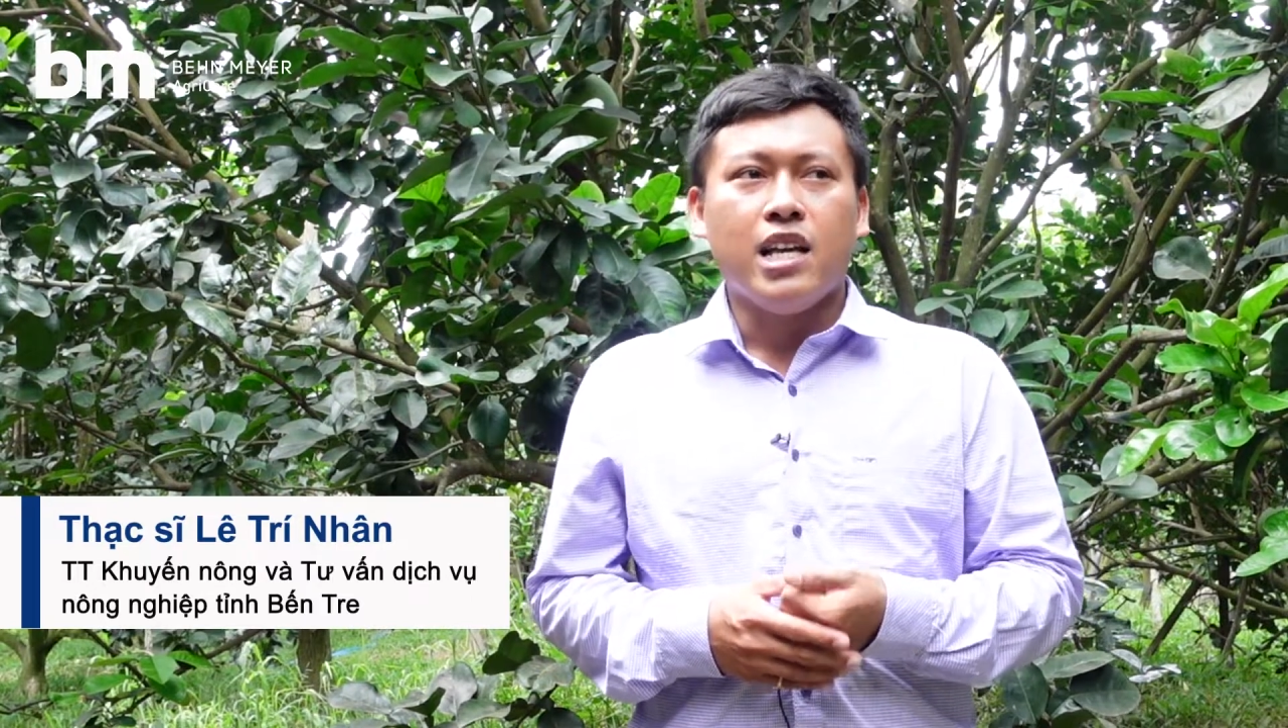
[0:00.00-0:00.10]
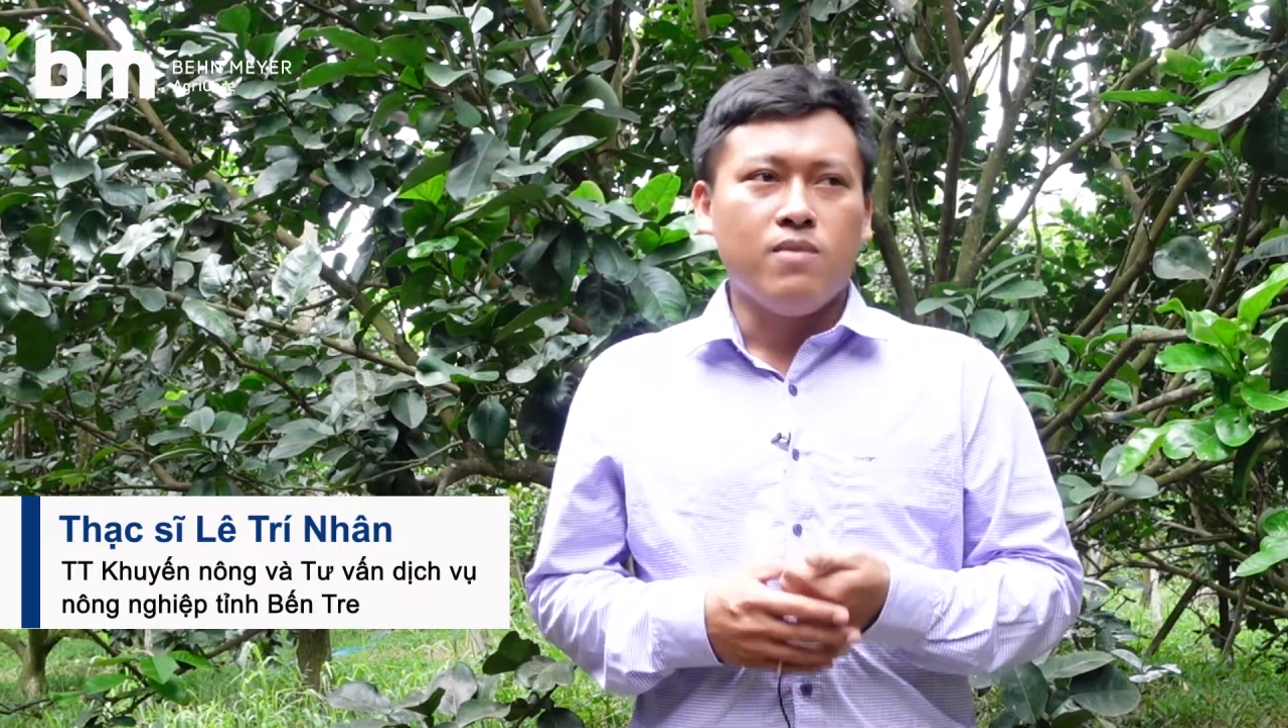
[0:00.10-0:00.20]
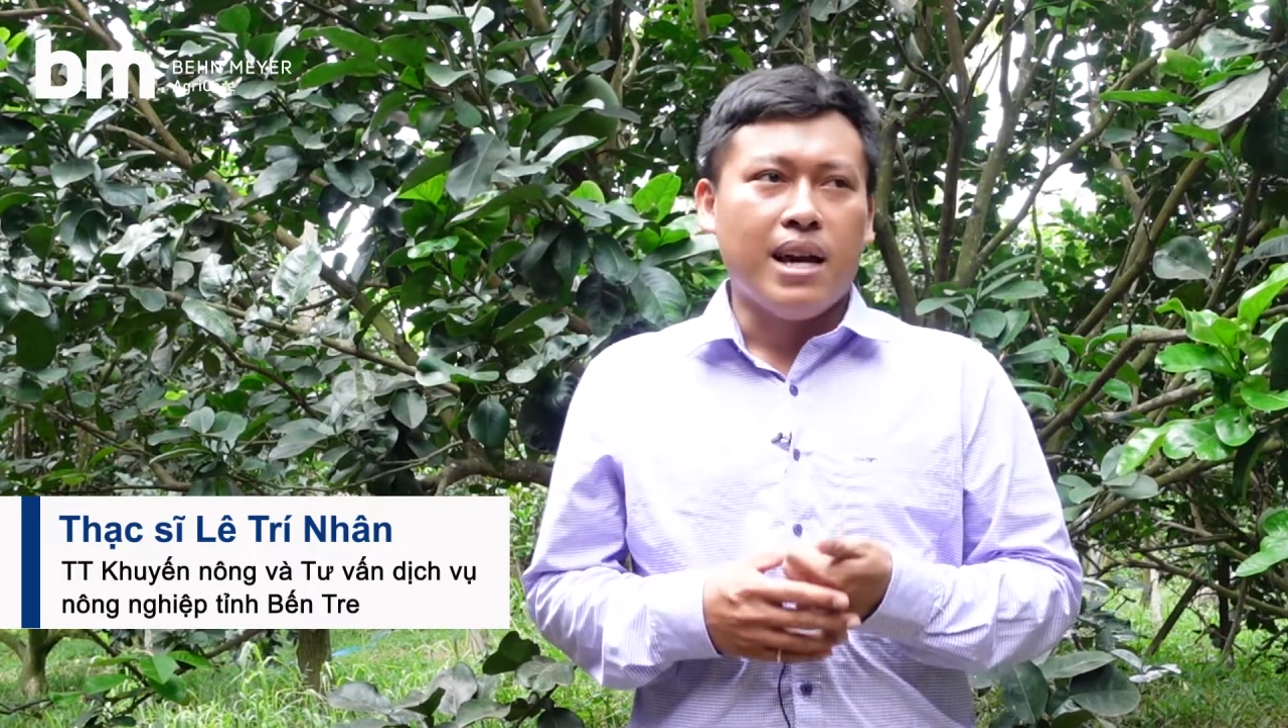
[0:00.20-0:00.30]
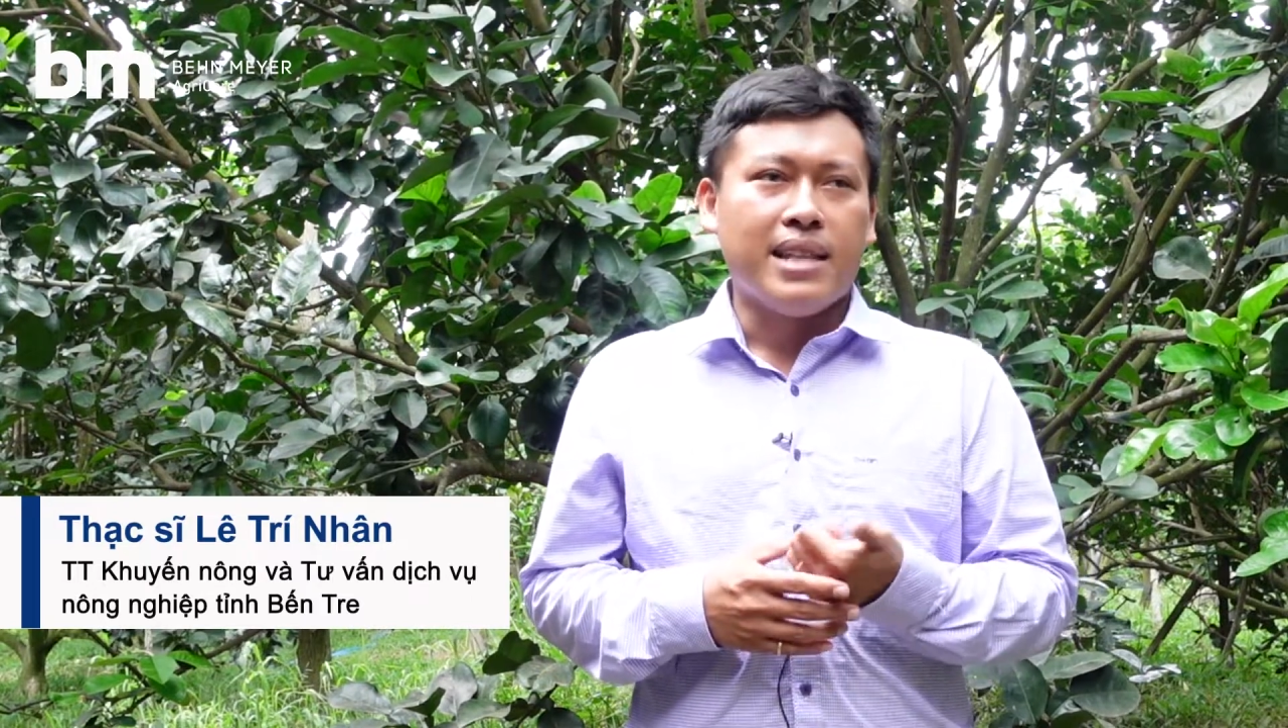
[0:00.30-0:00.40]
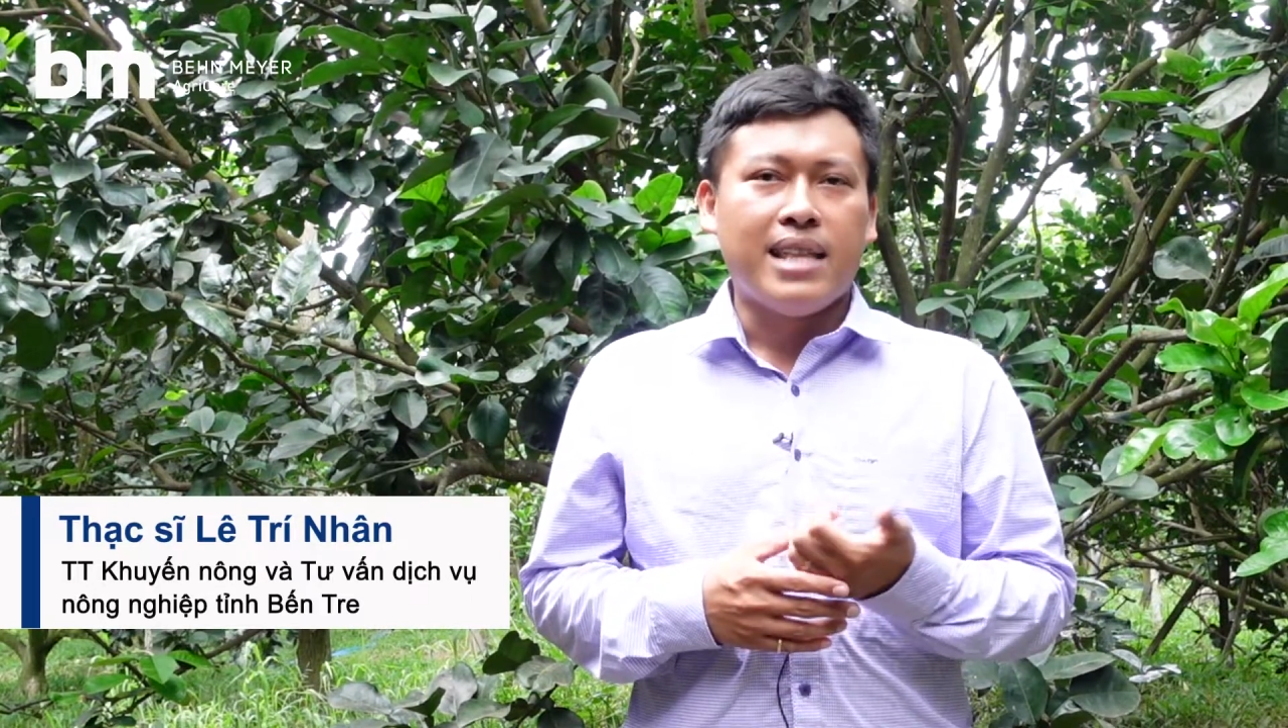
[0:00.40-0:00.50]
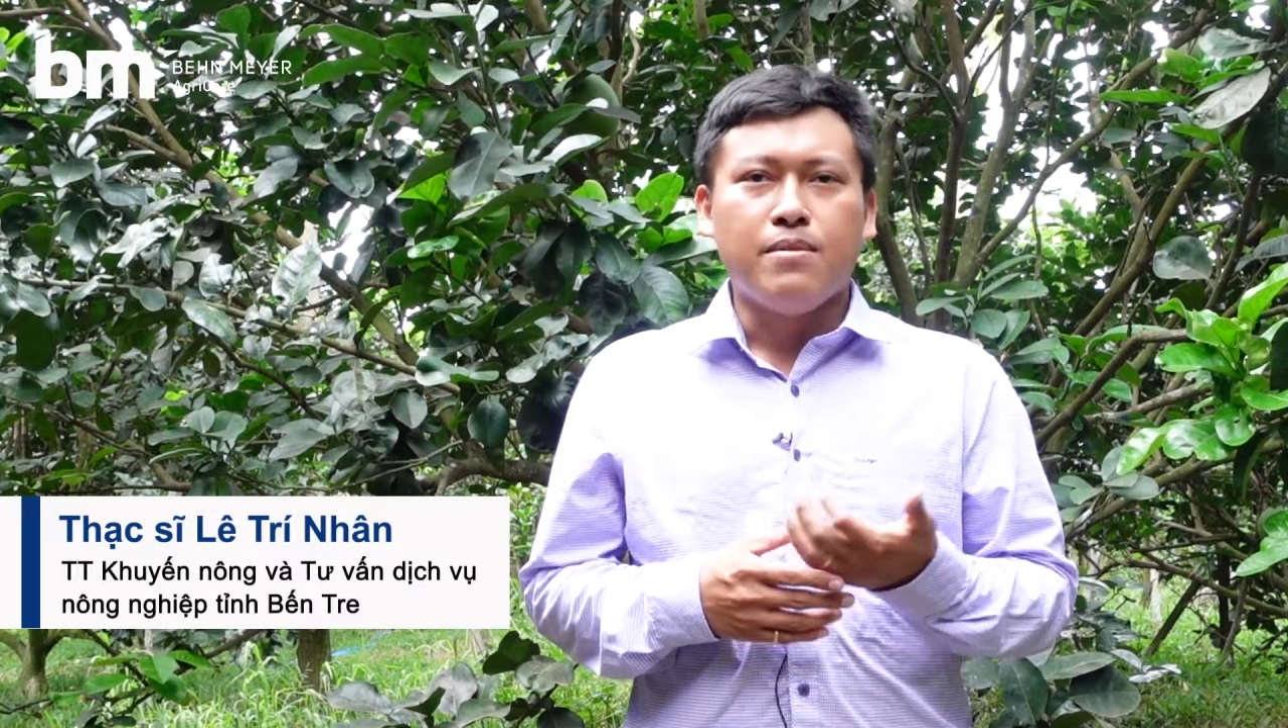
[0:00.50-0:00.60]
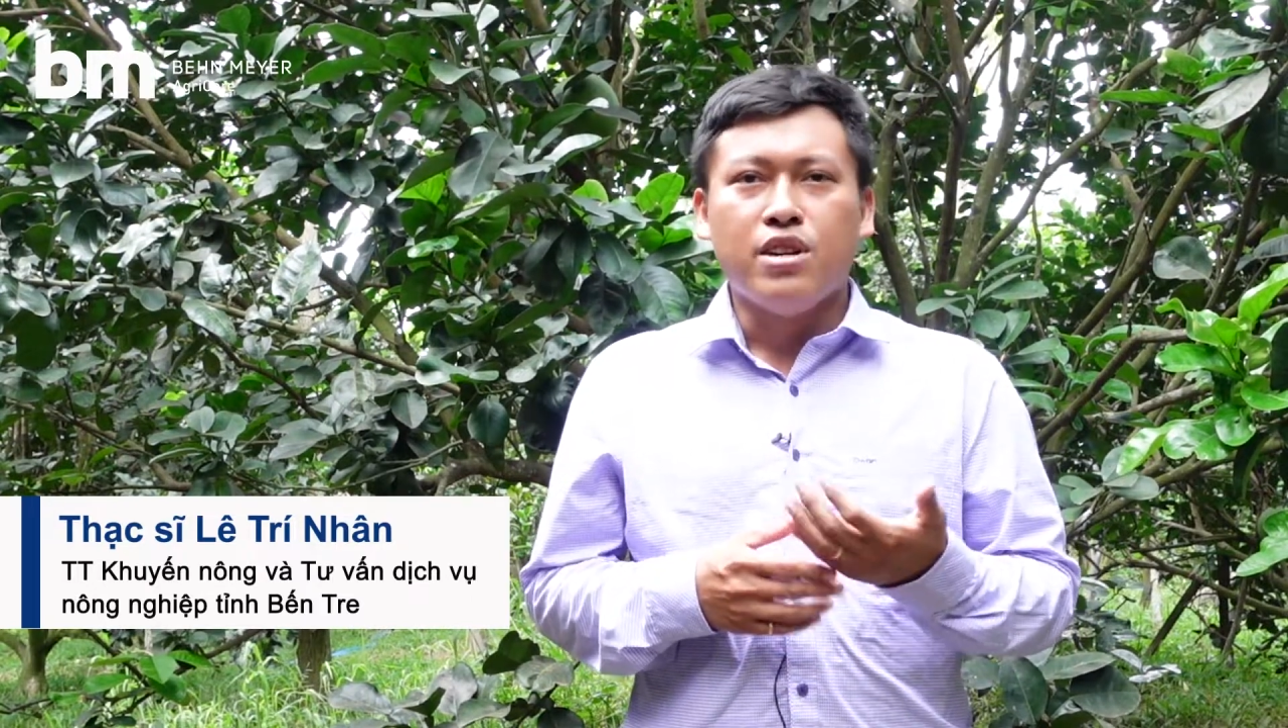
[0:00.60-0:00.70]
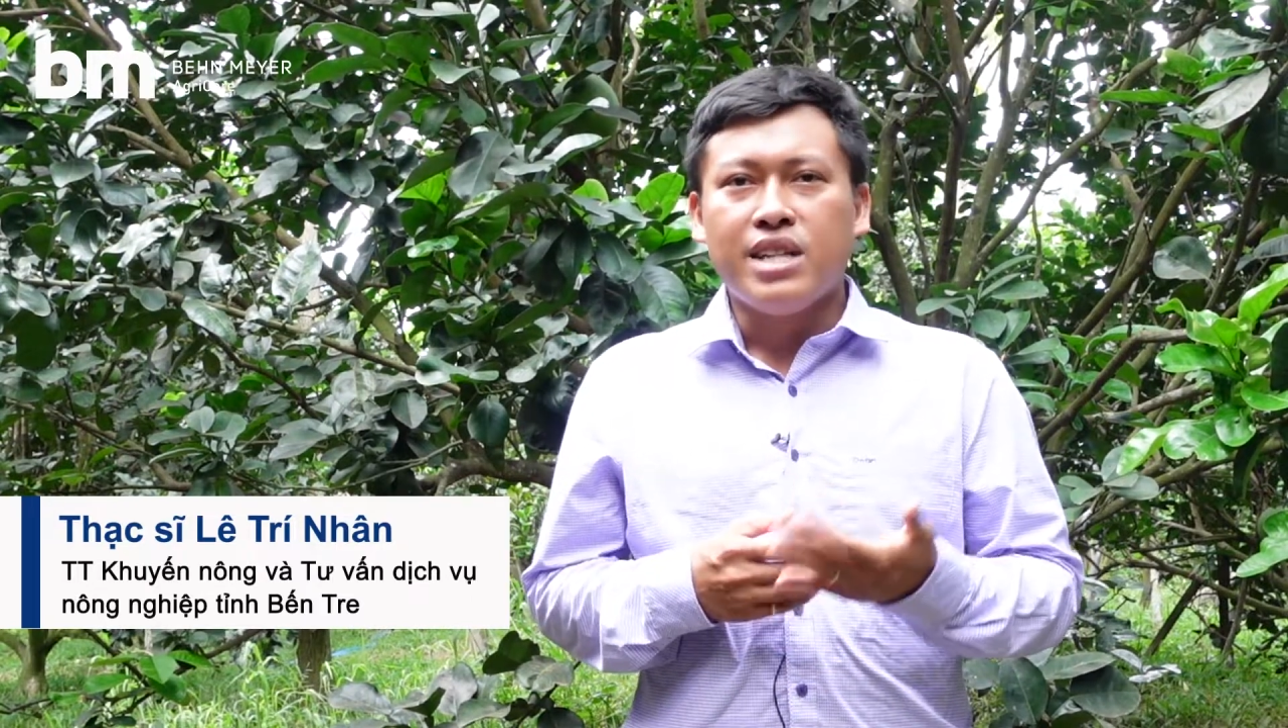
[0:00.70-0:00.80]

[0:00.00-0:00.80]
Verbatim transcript: chúng ta canh tác bưởi